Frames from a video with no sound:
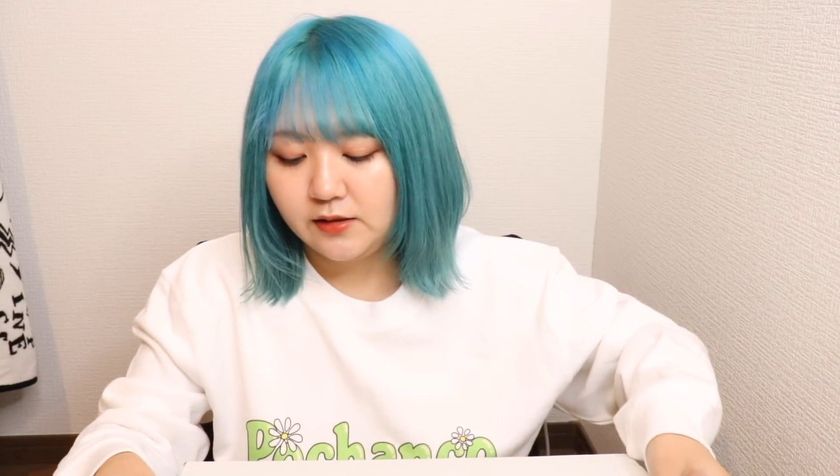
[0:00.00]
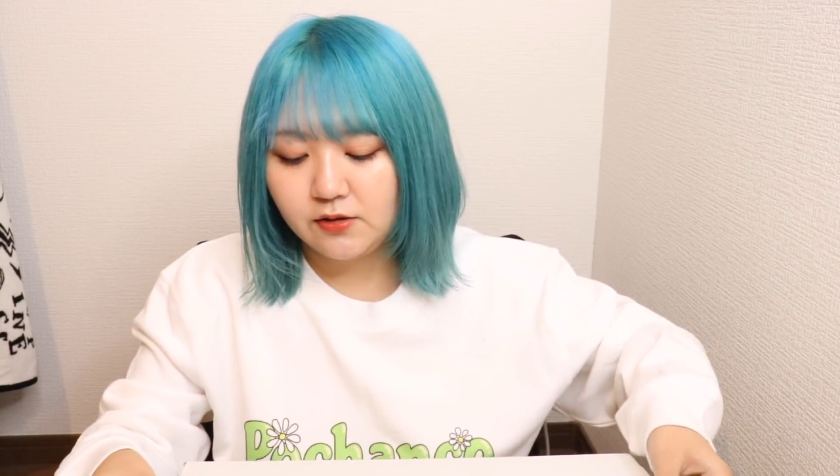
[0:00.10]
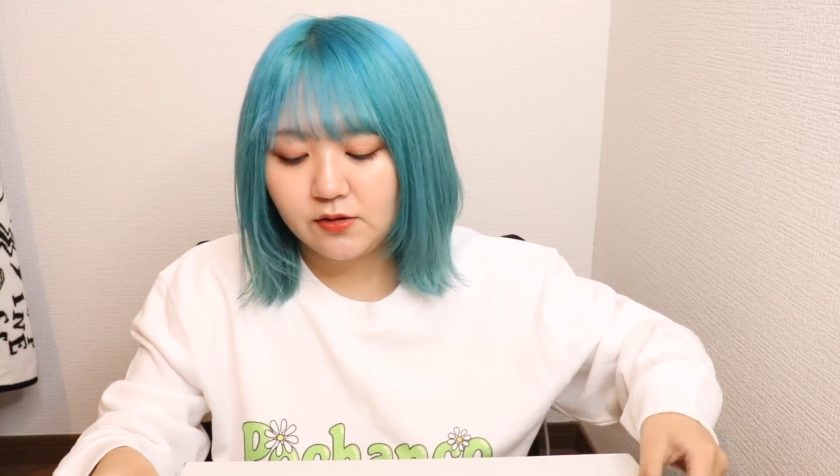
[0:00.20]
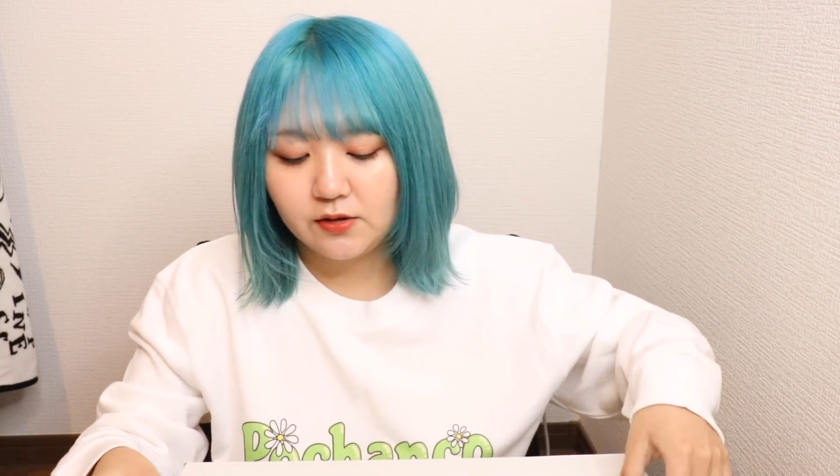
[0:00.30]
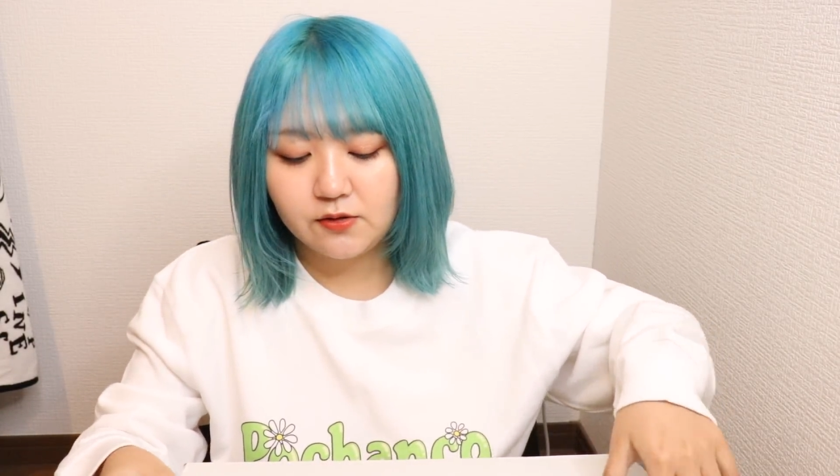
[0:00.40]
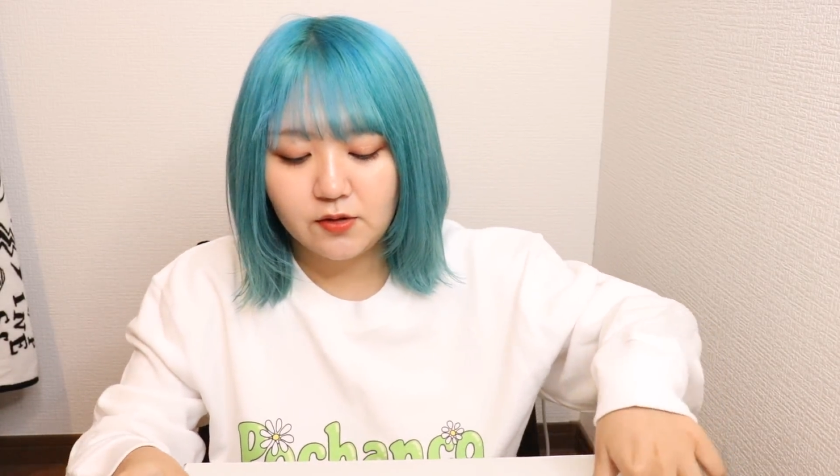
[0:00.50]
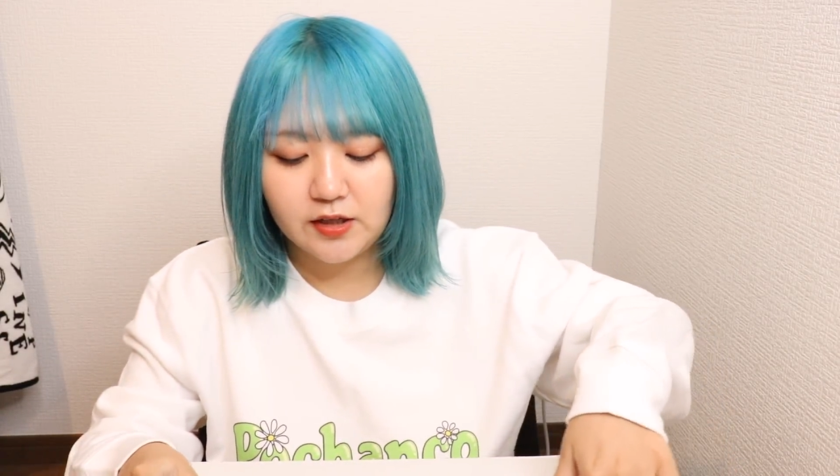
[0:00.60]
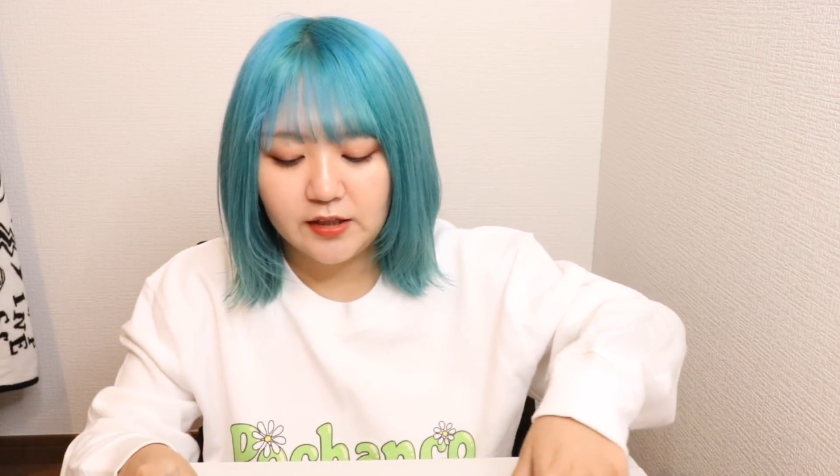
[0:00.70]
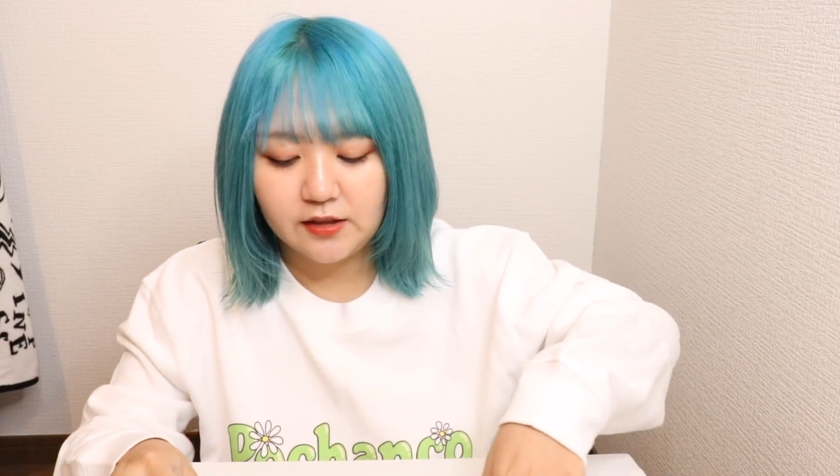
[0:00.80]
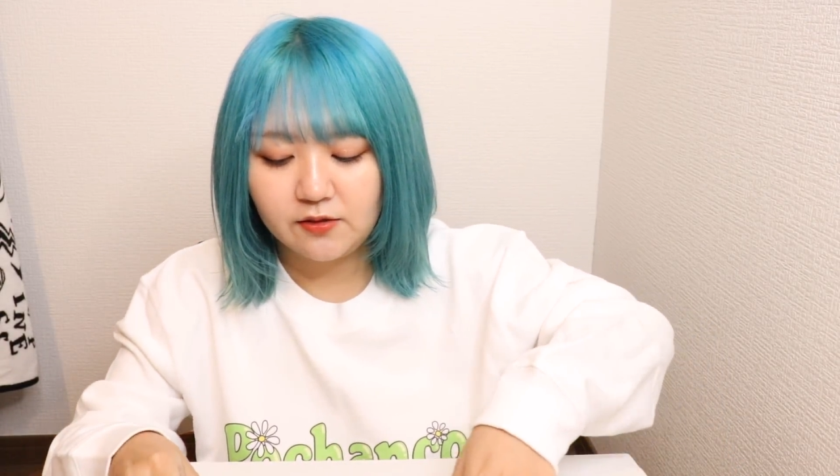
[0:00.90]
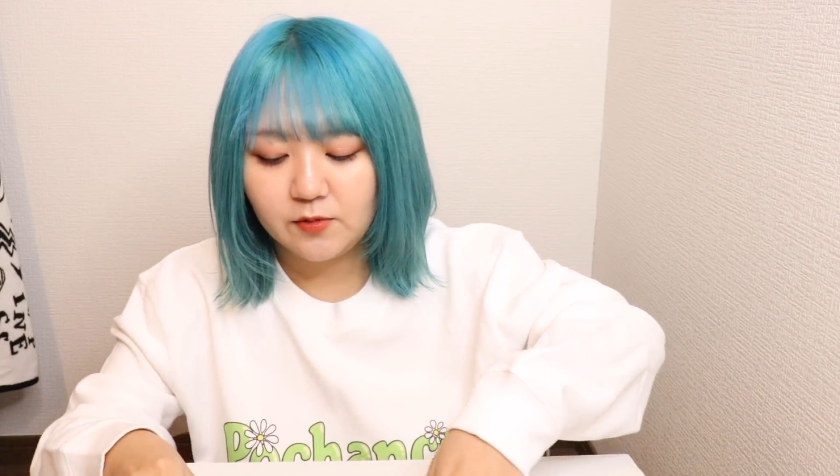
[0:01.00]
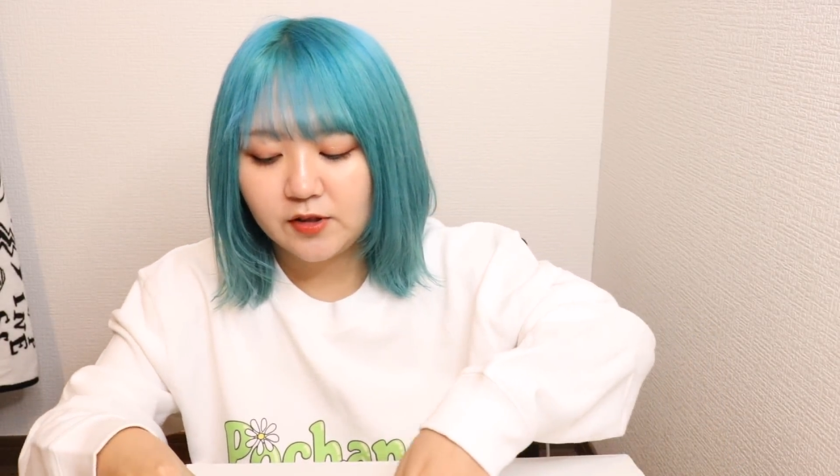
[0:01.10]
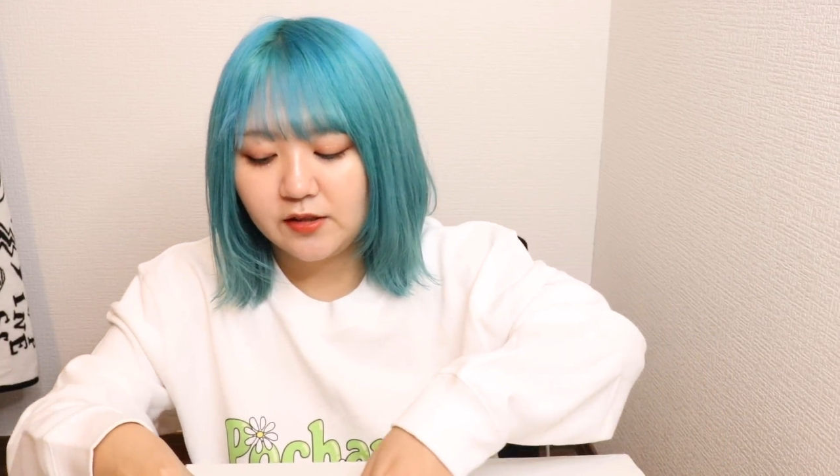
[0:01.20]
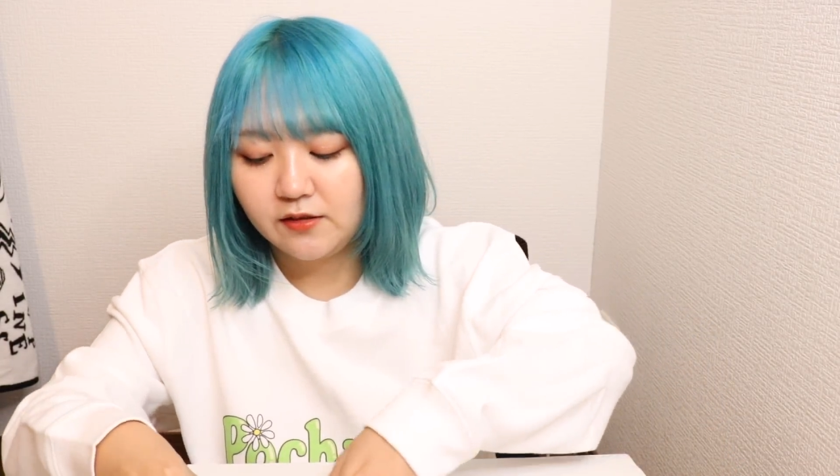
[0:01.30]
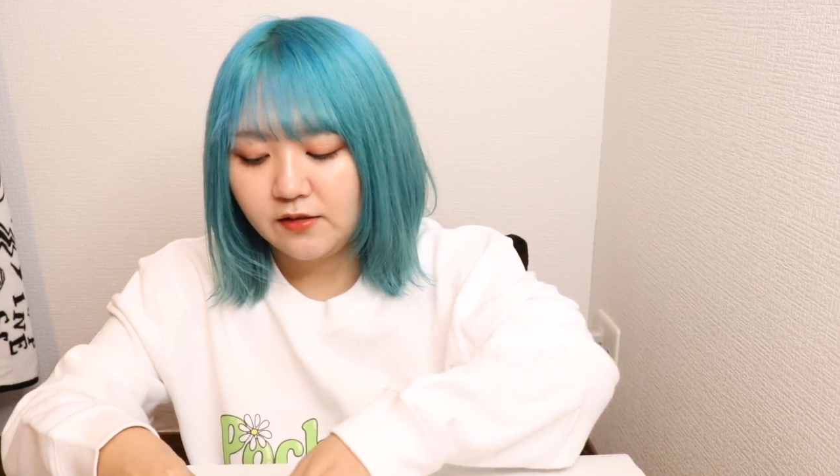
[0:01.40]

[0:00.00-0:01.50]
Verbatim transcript: ちょっと行こうかなって思ってる。